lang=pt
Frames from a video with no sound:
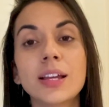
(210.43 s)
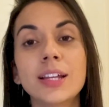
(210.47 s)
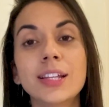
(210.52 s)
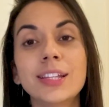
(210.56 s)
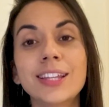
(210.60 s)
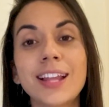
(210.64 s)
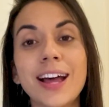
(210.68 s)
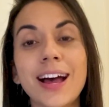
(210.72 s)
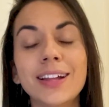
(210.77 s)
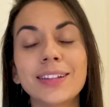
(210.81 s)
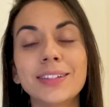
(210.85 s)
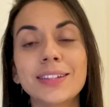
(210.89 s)

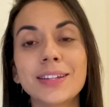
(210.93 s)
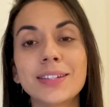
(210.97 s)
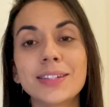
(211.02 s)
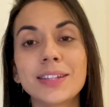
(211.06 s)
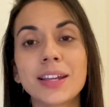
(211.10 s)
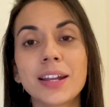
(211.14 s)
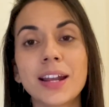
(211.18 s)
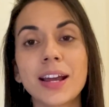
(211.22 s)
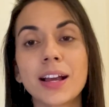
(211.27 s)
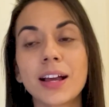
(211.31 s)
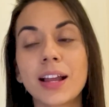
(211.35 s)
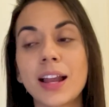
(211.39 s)
na
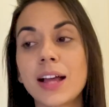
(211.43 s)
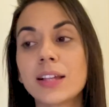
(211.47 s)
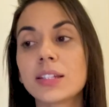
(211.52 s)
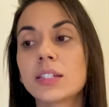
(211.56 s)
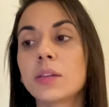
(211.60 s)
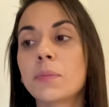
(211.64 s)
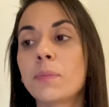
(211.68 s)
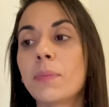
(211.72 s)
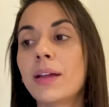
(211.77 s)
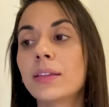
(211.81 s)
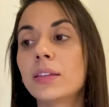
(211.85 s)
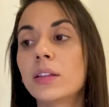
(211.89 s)
terceira
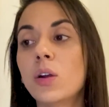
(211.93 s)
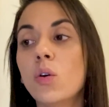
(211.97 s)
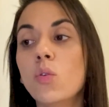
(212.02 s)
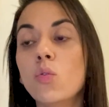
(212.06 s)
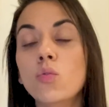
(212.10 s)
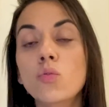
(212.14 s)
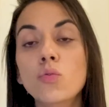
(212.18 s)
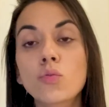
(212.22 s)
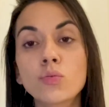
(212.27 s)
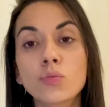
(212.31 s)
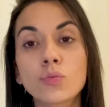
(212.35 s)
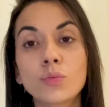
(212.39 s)
classe padrão
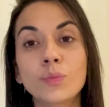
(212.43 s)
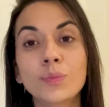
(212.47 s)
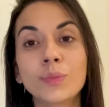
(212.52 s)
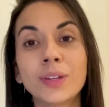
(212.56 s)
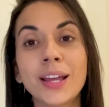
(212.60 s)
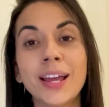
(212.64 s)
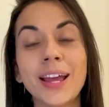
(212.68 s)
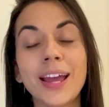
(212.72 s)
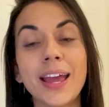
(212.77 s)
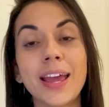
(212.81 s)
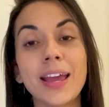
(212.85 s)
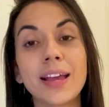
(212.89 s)
1.
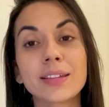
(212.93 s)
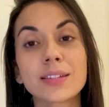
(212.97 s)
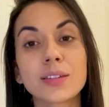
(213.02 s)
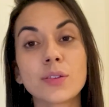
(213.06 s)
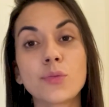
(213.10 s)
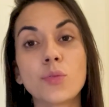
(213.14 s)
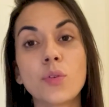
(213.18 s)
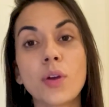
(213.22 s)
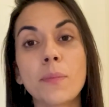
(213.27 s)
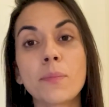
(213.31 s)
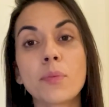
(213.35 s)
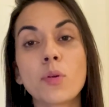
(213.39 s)
Essa
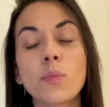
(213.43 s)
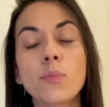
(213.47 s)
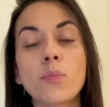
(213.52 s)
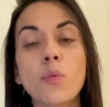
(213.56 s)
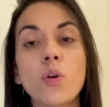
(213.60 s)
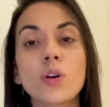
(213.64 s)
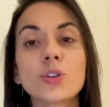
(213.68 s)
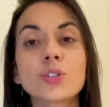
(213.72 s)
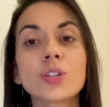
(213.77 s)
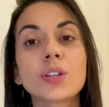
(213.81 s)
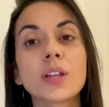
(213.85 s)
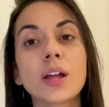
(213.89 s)
foi a
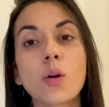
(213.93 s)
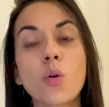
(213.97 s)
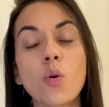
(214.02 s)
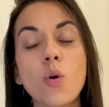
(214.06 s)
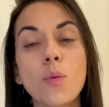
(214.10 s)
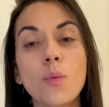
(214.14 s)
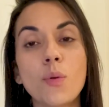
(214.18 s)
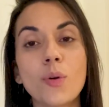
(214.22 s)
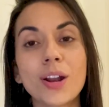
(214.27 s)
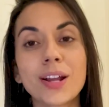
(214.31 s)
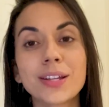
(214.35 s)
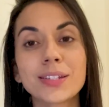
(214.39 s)
proposta da
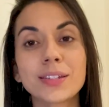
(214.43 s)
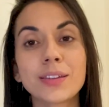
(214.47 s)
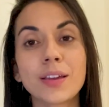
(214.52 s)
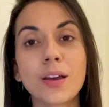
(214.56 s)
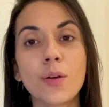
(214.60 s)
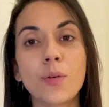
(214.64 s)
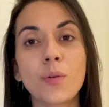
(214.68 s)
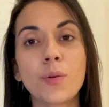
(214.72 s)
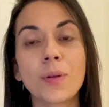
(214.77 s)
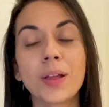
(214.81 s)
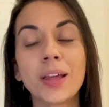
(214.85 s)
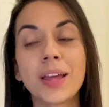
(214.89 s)

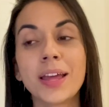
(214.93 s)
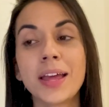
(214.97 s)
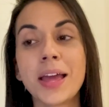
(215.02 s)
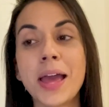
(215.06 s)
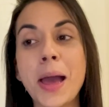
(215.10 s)
corporação.